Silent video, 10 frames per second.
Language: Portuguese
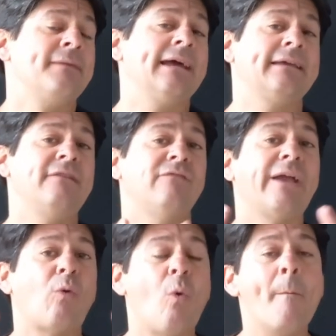para quem
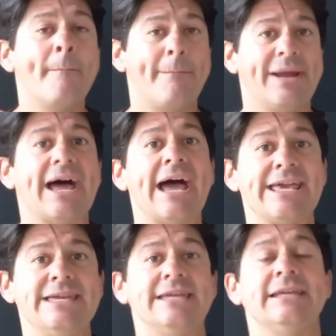vai comprar
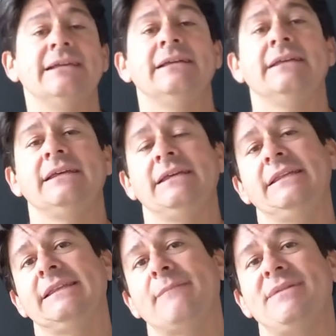aí
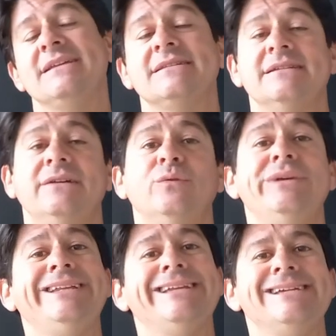e tá
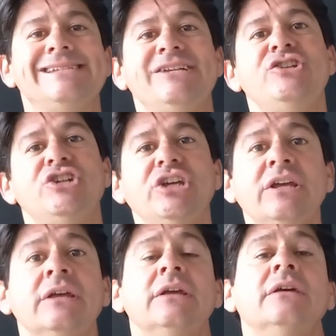pensando em
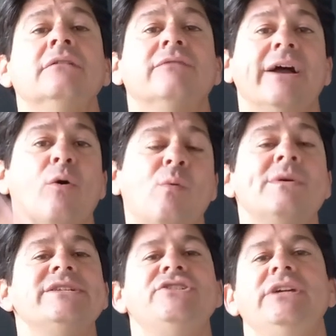decidir, vai
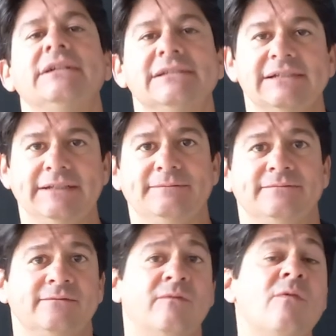algumas dicas aí.
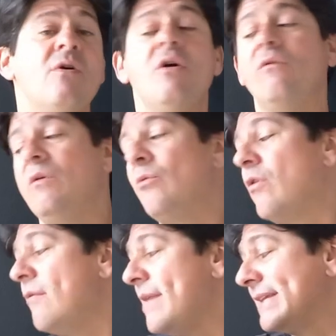Vamos
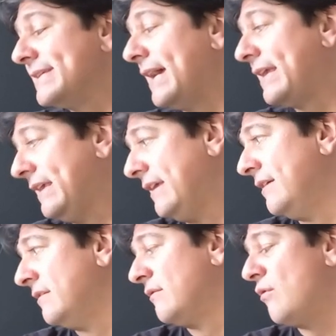começar
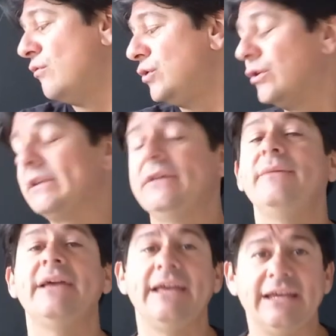aqui com o
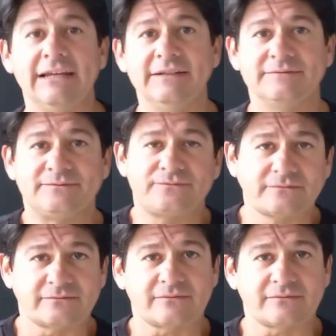JBL.